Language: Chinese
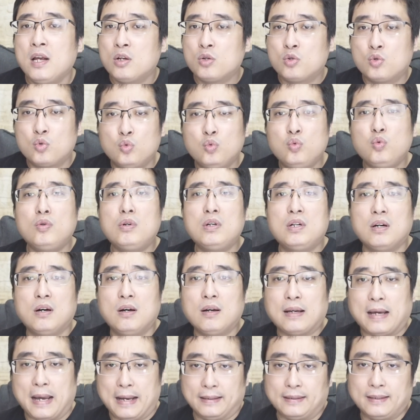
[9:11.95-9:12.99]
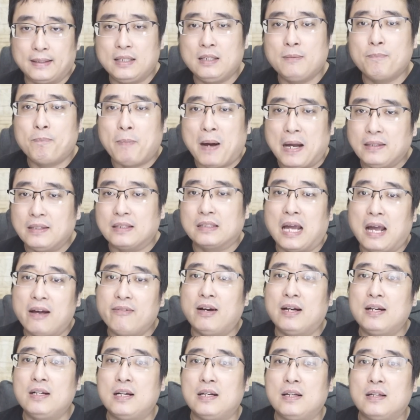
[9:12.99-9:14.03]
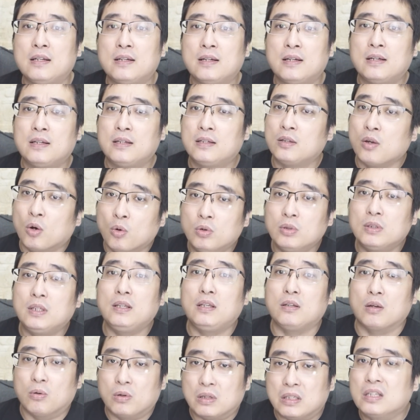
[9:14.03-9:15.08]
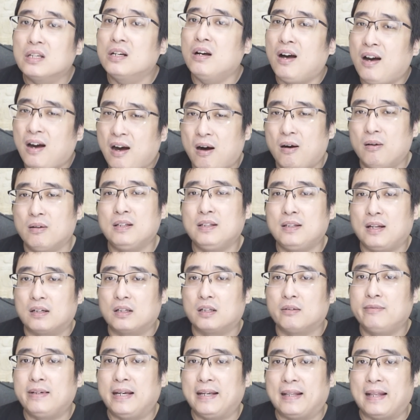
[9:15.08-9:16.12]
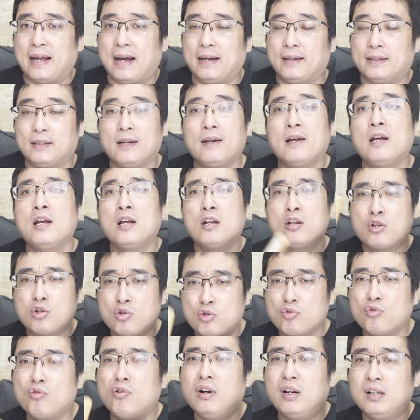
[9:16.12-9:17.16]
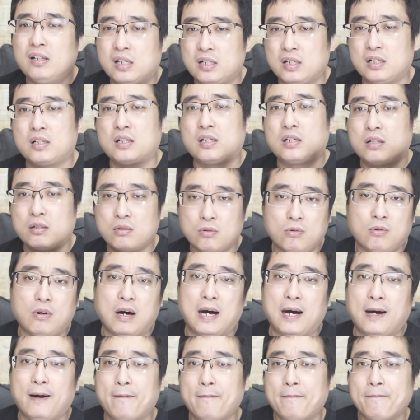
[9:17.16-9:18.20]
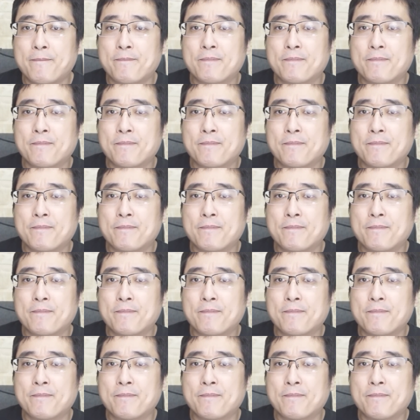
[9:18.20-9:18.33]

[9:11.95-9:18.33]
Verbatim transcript: 如何给一般的台湾人有有一个好一点的未来呢？说实话。